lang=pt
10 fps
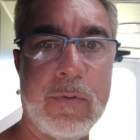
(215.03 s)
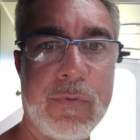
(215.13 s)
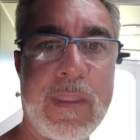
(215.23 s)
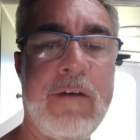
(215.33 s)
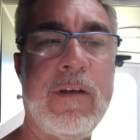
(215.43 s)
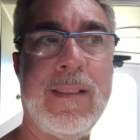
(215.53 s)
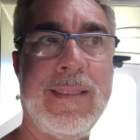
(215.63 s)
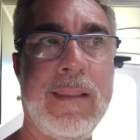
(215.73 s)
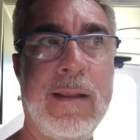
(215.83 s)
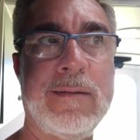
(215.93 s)
Não tava
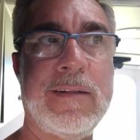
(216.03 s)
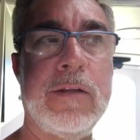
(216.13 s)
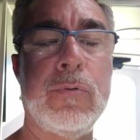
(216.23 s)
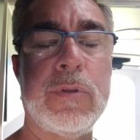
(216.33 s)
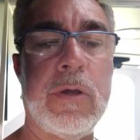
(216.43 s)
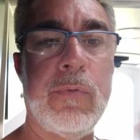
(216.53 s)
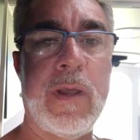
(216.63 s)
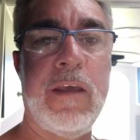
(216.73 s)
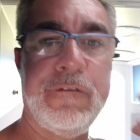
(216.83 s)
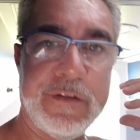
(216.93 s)
sendo tão
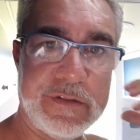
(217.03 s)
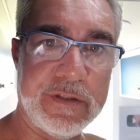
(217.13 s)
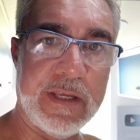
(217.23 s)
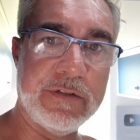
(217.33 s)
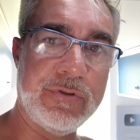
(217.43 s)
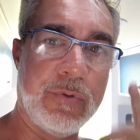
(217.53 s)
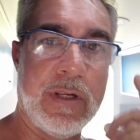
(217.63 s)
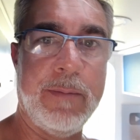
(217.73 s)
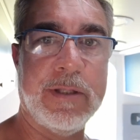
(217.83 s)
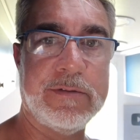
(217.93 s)
eficiente o
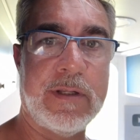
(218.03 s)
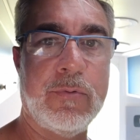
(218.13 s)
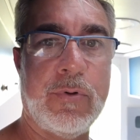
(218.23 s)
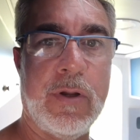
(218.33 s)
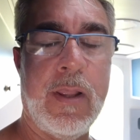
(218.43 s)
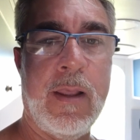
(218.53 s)
climatizador.